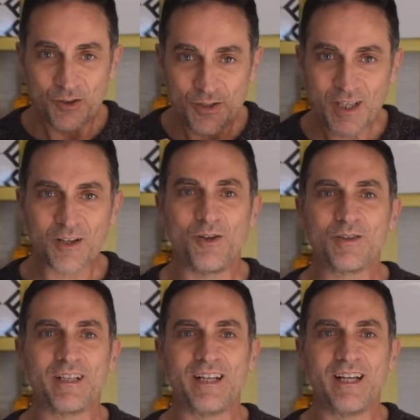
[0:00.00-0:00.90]
ogni
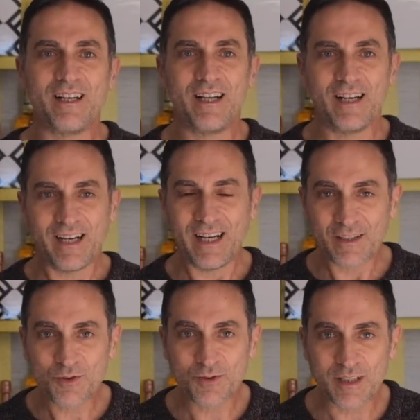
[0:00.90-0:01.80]
cosa nel, nella
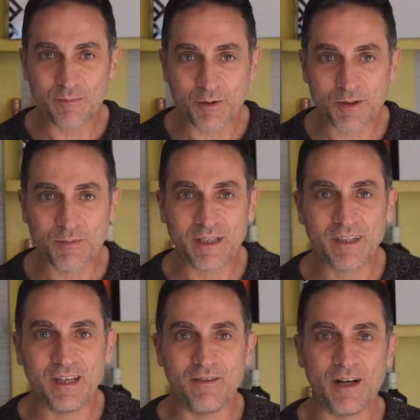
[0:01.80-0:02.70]
giusta
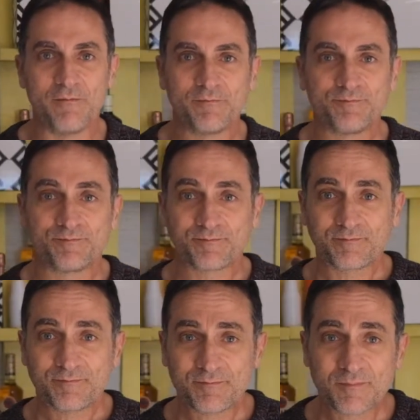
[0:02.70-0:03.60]
prospettiva.
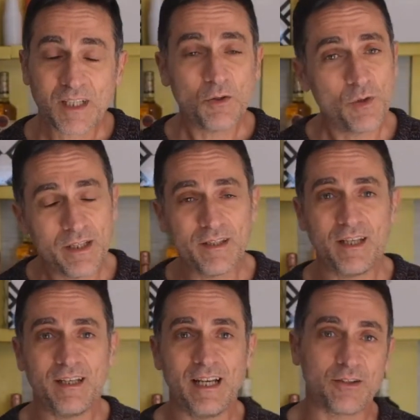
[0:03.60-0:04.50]

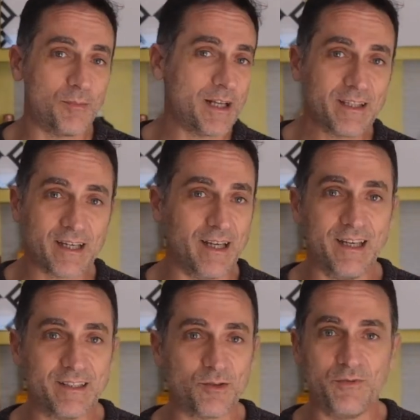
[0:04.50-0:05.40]
Quindi la domanda
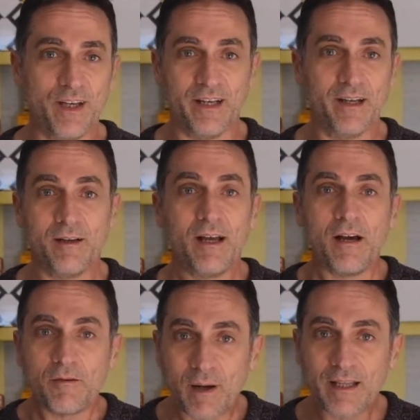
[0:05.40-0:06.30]
che
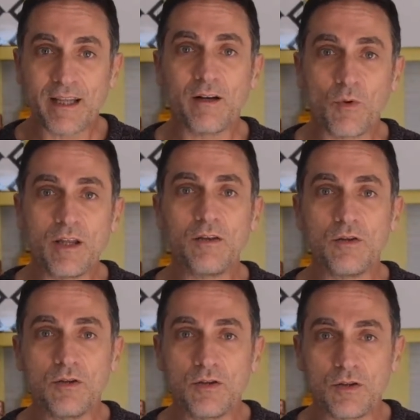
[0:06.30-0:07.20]
sovviene, ma da
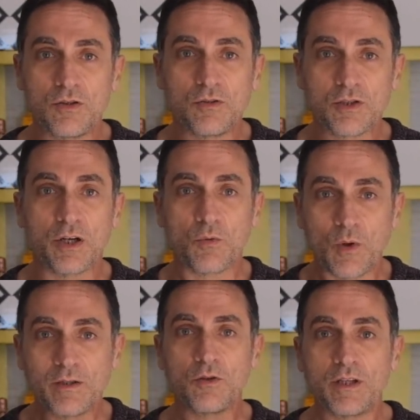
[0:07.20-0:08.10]
quanto, cioè,
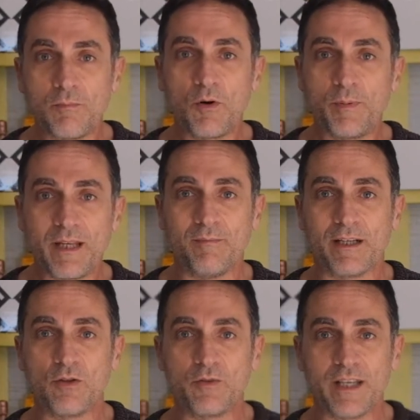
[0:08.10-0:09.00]
quanto tempo
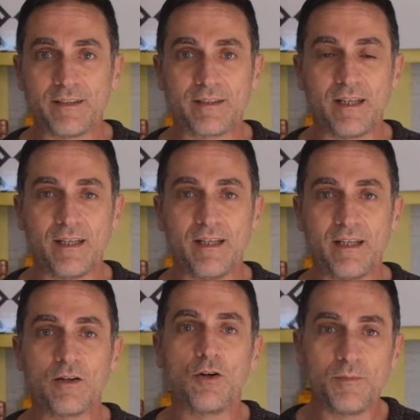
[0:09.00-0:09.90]
prima dovresti
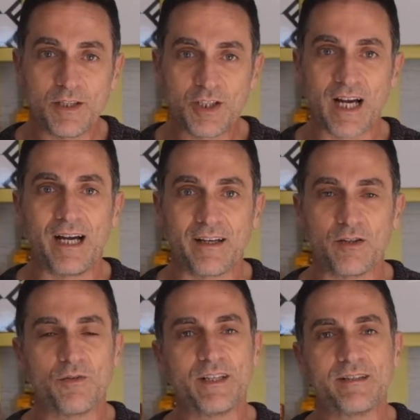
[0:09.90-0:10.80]
incominciare,
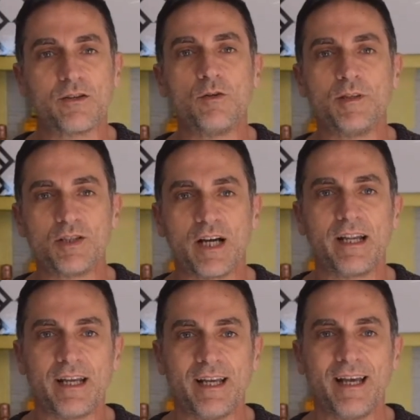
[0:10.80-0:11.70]
dovresti
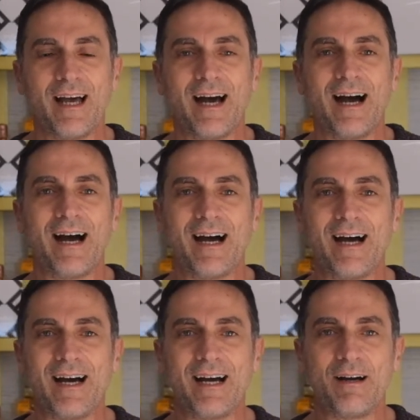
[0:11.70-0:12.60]
incominciare
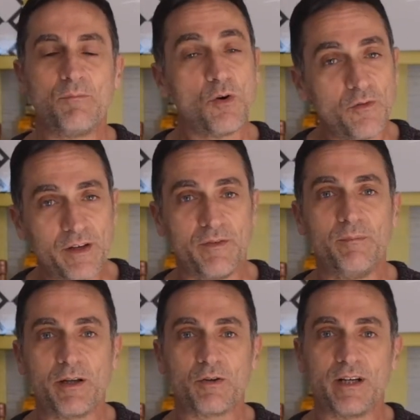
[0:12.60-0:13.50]
a muovervi
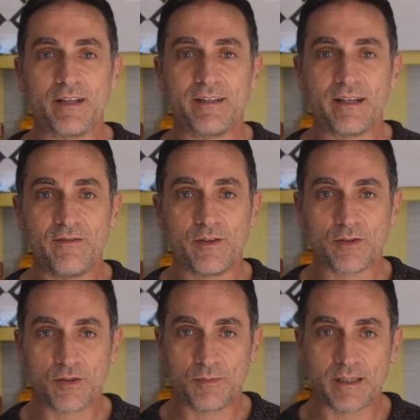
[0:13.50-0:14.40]
per organizzare il
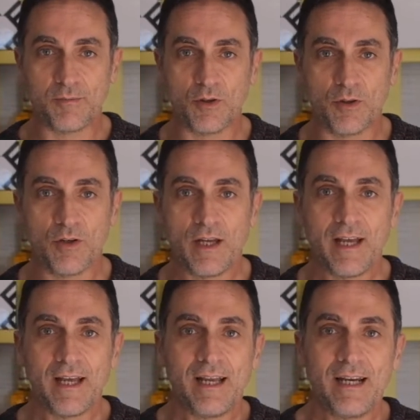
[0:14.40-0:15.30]
vostro matrimonio?
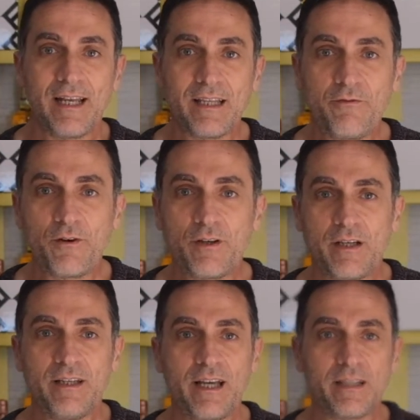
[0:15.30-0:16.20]
L'idea di, fo-
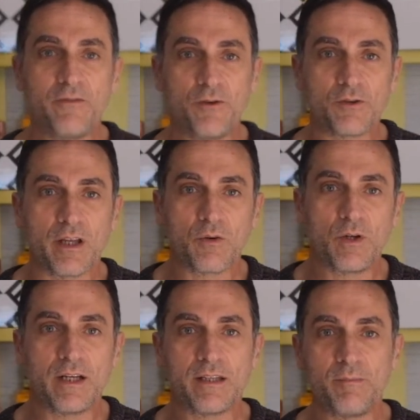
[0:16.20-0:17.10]
l'idea di fondo è
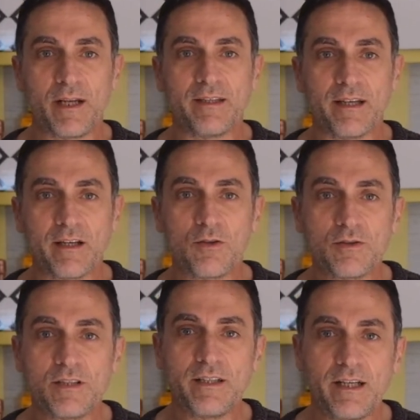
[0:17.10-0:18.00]
quella di prendere in
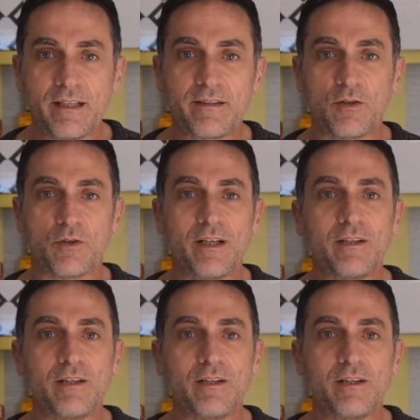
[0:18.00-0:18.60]
considerazione